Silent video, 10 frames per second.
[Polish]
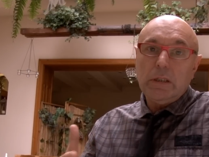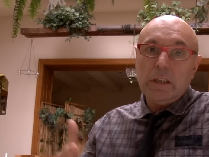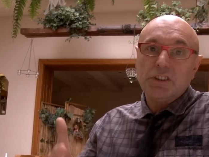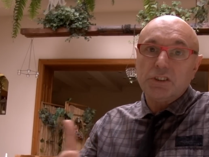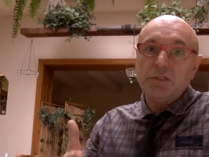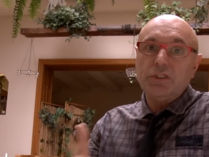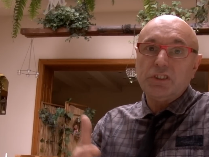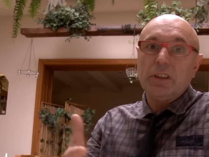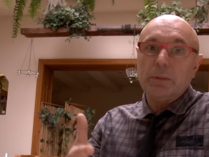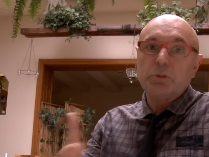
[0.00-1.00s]
ja
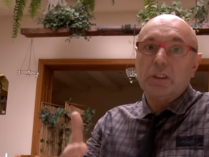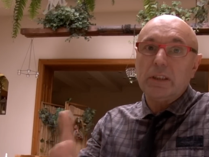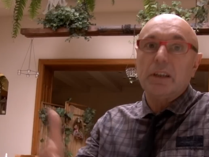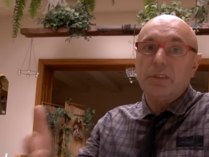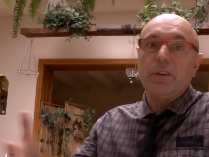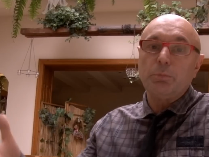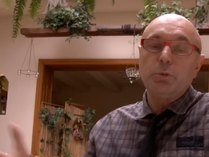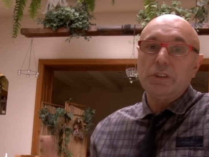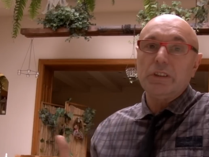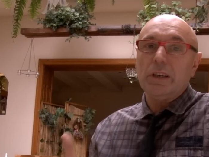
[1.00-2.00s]
rzeczywiście na przykład nagrywam
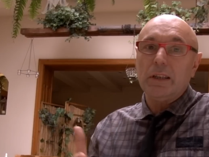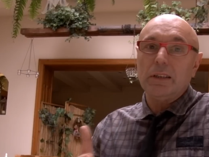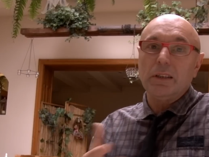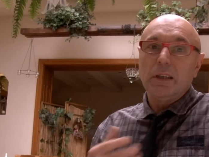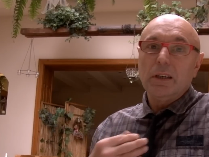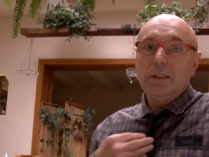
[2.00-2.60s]
płyty, ale